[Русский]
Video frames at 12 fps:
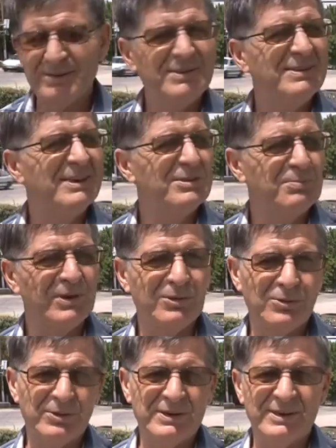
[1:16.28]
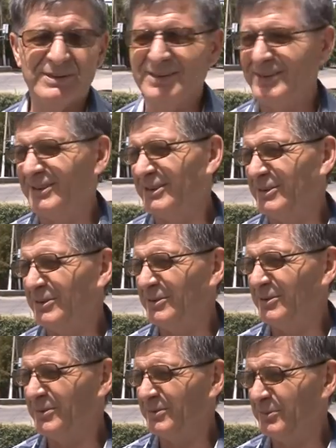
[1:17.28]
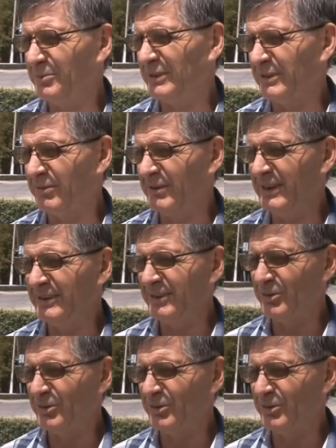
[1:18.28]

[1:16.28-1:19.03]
здесь приходят и молдаване,